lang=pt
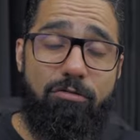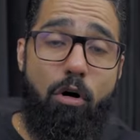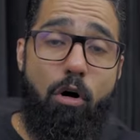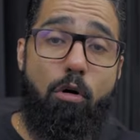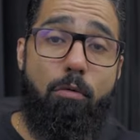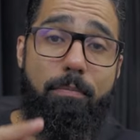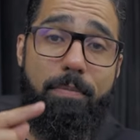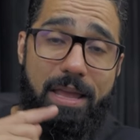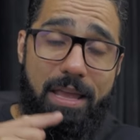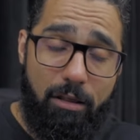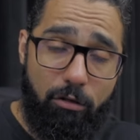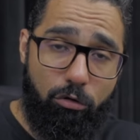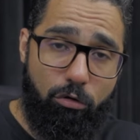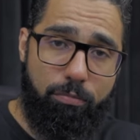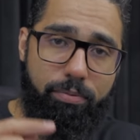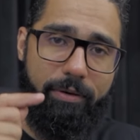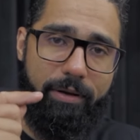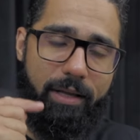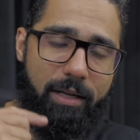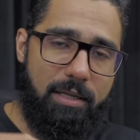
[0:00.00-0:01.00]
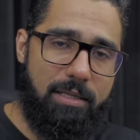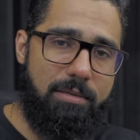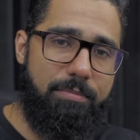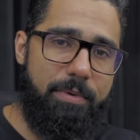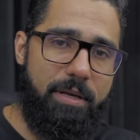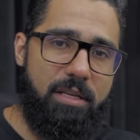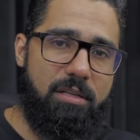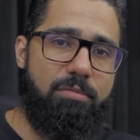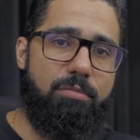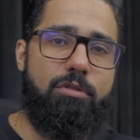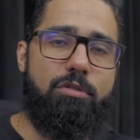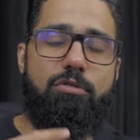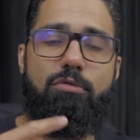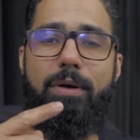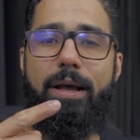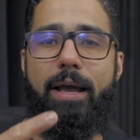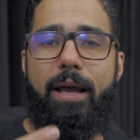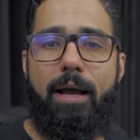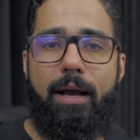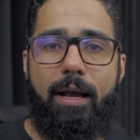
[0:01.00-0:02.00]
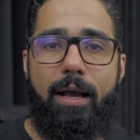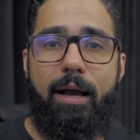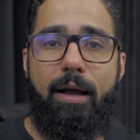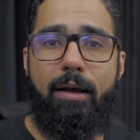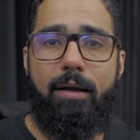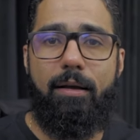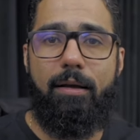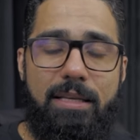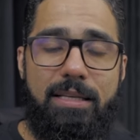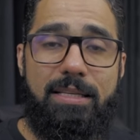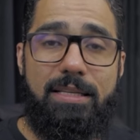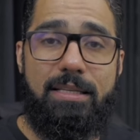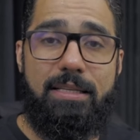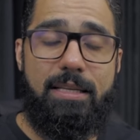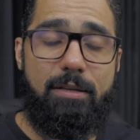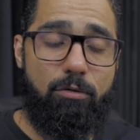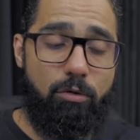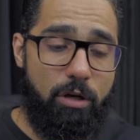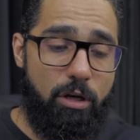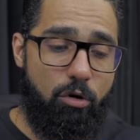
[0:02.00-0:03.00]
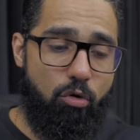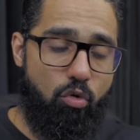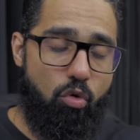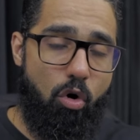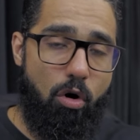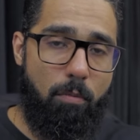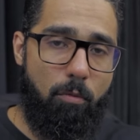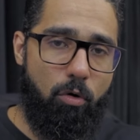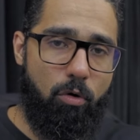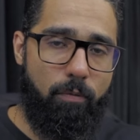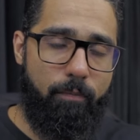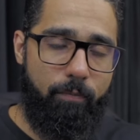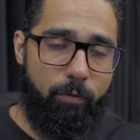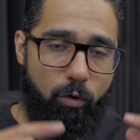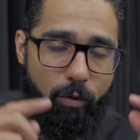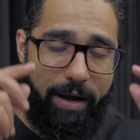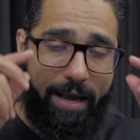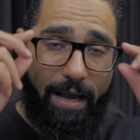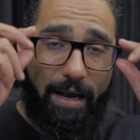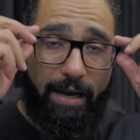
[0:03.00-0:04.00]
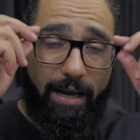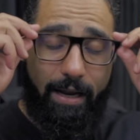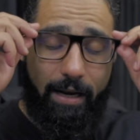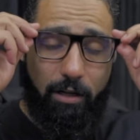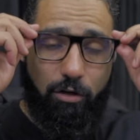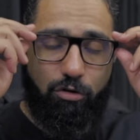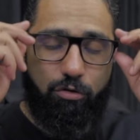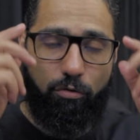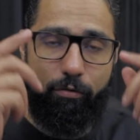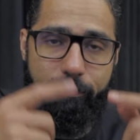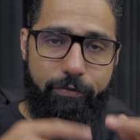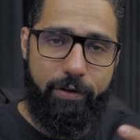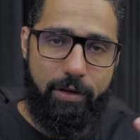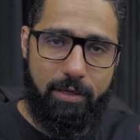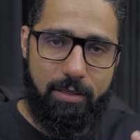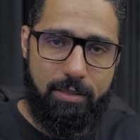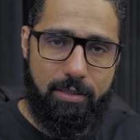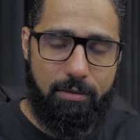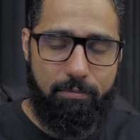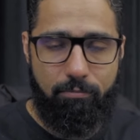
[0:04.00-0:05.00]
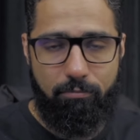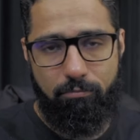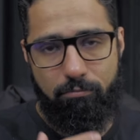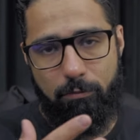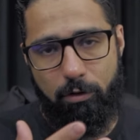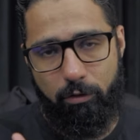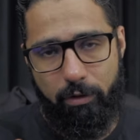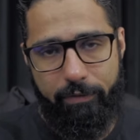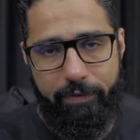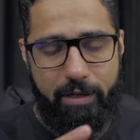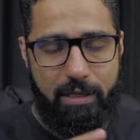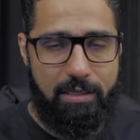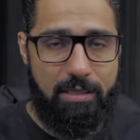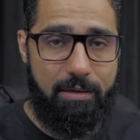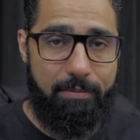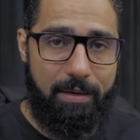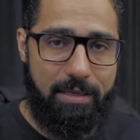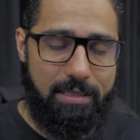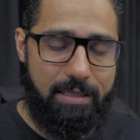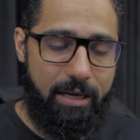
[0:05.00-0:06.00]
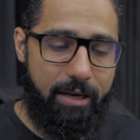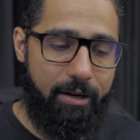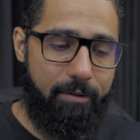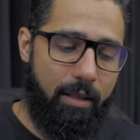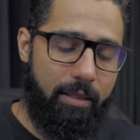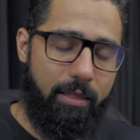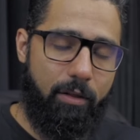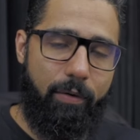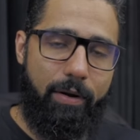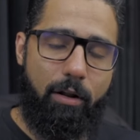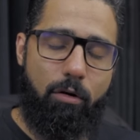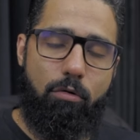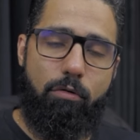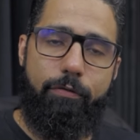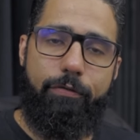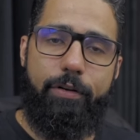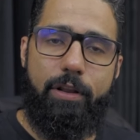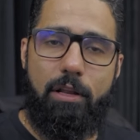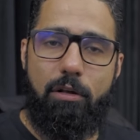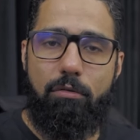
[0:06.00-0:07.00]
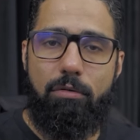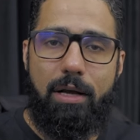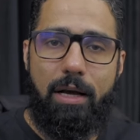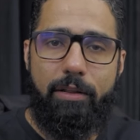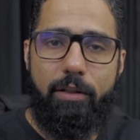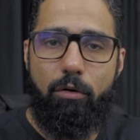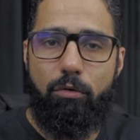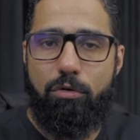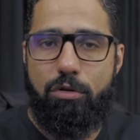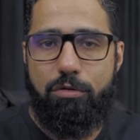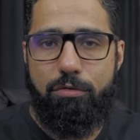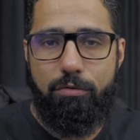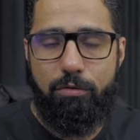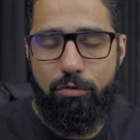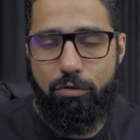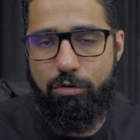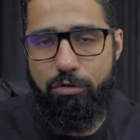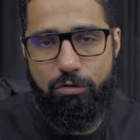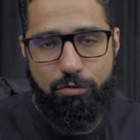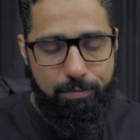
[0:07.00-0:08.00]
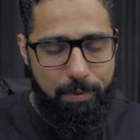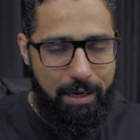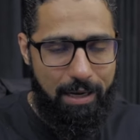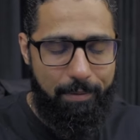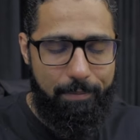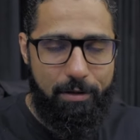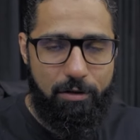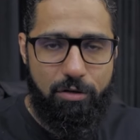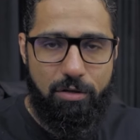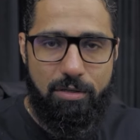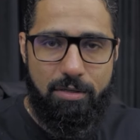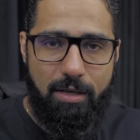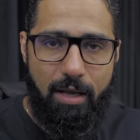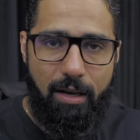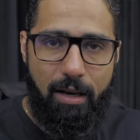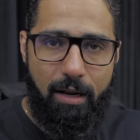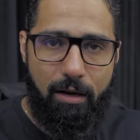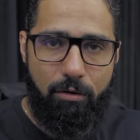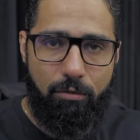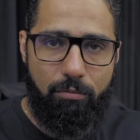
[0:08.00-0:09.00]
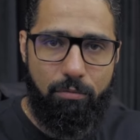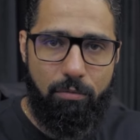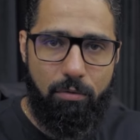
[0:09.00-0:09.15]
aumento para elas mesmas no RH e como o RH era de confiança, não deveria ser mais era, não era conferido cada um dos, dos pagamentos de salário.